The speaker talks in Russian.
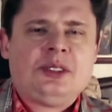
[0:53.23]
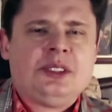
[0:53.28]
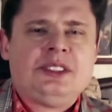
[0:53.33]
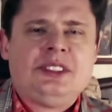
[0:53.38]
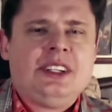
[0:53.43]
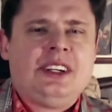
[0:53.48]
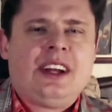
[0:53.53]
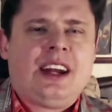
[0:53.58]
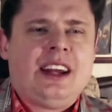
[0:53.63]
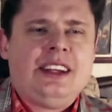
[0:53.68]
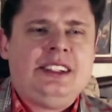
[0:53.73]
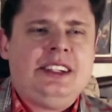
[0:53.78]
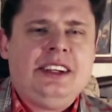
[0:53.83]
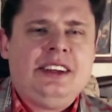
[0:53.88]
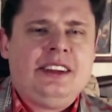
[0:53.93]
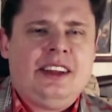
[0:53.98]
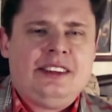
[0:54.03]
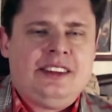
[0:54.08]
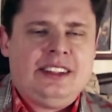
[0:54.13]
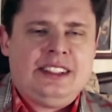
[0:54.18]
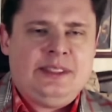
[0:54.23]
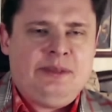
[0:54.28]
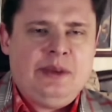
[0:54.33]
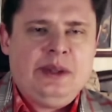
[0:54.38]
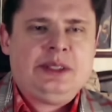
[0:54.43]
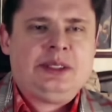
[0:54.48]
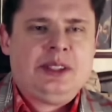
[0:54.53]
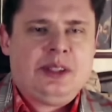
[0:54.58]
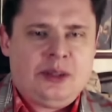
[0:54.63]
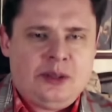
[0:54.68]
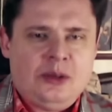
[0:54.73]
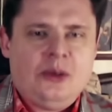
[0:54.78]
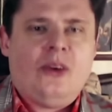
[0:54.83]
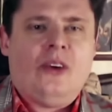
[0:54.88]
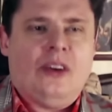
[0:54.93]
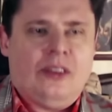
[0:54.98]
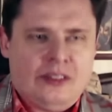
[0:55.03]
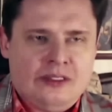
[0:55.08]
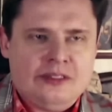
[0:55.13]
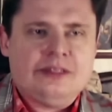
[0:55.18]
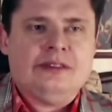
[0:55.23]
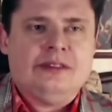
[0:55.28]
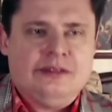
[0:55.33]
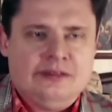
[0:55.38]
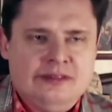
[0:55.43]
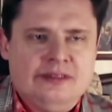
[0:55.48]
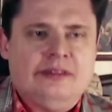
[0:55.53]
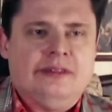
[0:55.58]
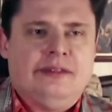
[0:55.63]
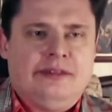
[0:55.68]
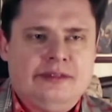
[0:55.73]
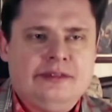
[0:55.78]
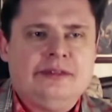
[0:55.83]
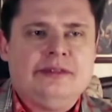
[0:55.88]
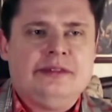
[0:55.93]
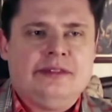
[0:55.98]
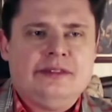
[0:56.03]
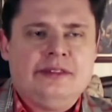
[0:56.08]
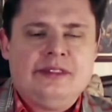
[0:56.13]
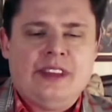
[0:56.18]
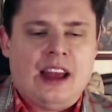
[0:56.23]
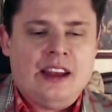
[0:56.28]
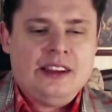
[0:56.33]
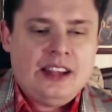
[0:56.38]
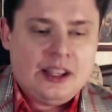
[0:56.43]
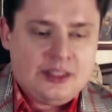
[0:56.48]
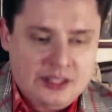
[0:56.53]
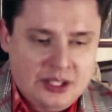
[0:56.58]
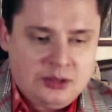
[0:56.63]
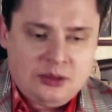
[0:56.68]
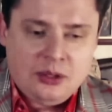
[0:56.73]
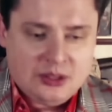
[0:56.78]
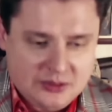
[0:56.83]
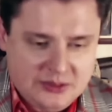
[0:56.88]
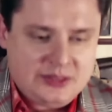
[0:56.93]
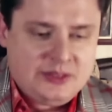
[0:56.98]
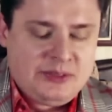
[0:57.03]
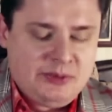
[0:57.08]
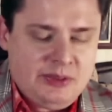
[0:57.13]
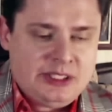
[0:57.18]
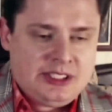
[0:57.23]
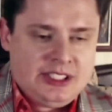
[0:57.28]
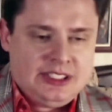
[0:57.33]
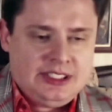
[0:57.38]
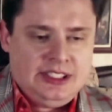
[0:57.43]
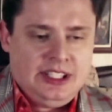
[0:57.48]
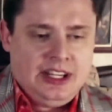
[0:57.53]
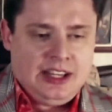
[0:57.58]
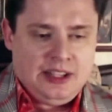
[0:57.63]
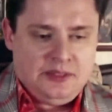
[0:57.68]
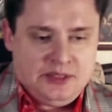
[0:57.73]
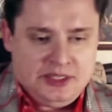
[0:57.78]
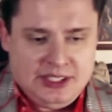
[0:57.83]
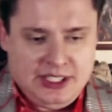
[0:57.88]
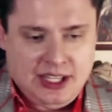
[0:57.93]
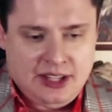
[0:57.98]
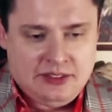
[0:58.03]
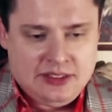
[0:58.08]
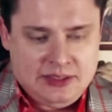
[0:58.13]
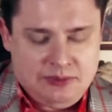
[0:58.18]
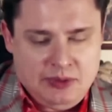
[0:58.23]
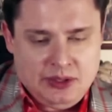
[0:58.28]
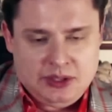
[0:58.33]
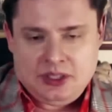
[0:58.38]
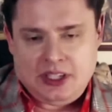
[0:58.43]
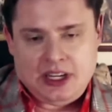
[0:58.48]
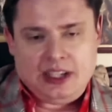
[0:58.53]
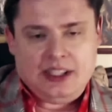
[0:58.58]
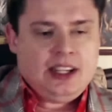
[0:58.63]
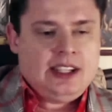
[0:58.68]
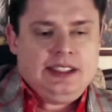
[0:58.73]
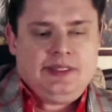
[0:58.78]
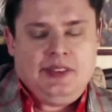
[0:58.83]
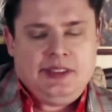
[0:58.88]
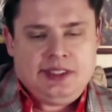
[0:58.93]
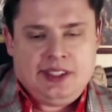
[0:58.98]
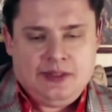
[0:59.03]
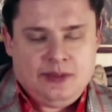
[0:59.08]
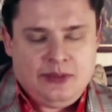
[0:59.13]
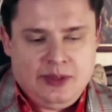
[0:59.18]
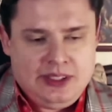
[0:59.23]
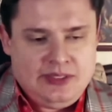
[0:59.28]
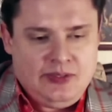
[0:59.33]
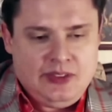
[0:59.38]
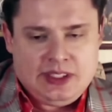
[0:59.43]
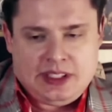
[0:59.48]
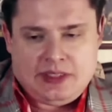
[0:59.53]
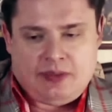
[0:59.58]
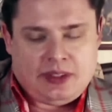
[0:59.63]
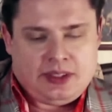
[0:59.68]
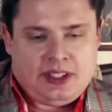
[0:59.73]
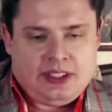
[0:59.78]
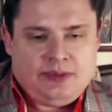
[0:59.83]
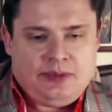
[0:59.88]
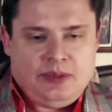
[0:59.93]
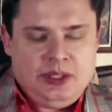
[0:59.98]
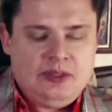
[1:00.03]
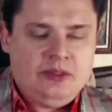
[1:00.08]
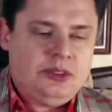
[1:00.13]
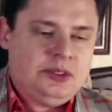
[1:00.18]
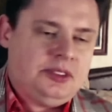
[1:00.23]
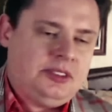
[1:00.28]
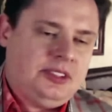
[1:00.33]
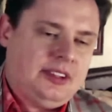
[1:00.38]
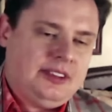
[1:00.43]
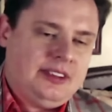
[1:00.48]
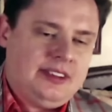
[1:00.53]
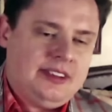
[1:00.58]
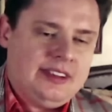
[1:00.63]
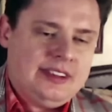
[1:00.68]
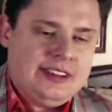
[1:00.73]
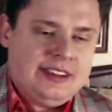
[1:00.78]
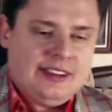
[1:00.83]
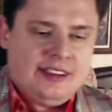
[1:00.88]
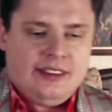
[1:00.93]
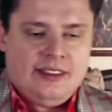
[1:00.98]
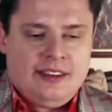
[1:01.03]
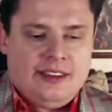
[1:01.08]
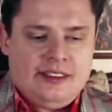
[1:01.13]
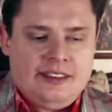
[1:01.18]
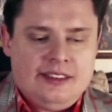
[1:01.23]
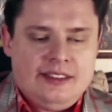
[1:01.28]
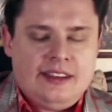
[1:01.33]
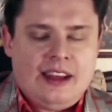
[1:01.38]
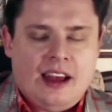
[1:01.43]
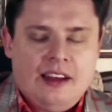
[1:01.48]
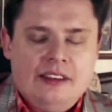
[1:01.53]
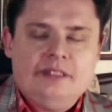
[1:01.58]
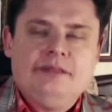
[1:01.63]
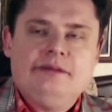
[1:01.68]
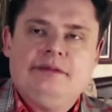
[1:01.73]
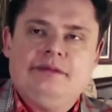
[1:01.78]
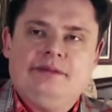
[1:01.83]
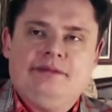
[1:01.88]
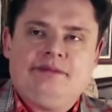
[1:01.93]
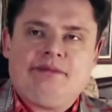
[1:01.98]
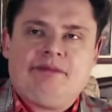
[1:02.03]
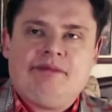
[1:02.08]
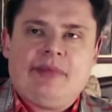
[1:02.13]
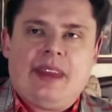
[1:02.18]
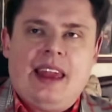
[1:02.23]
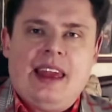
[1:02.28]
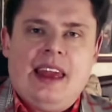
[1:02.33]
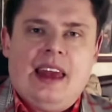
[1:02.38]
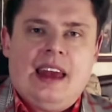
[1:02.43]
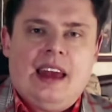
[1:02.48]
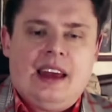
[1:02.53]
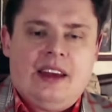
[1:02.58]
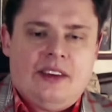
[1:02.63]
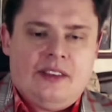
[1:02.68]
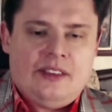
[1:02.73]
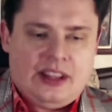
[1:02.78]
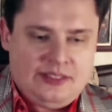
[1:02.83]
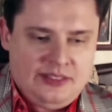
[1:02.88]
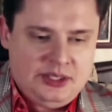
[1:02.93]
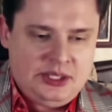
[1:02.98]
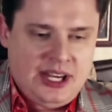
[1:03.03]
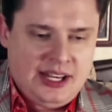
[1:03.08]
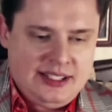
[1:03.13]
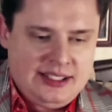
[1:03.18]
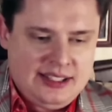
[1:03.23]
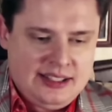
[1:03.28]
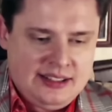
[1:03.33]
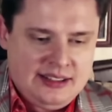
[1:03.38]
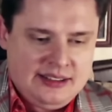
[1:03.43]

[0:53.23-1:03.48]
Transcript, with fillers: сократил этот список до да, нет, не, не, список сделаем, сделаем список. Хотят список, будет список. Пожалуйста, почему же нет? Да. Э, отвечать?